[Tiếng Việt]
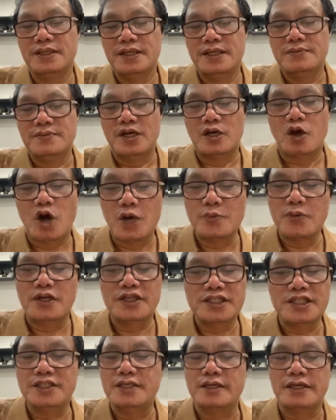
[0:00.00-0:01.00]
mà coi mình có
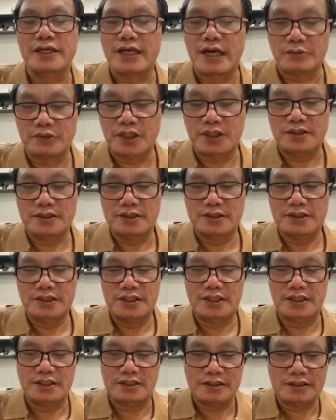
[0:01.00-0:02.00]
chích được hay không thôi chứ
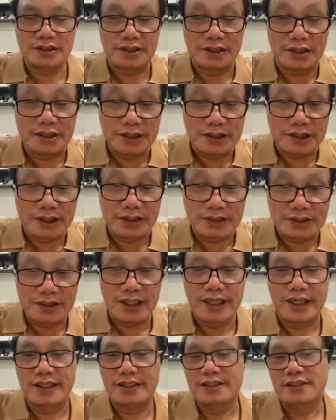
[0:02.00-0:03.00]
đừng có tưởng tượng
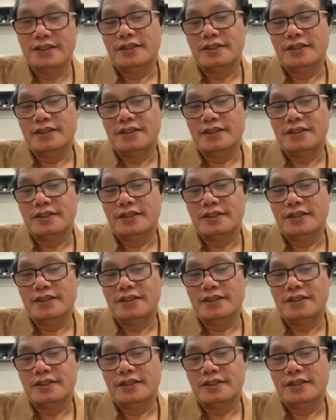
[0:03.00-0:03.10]
là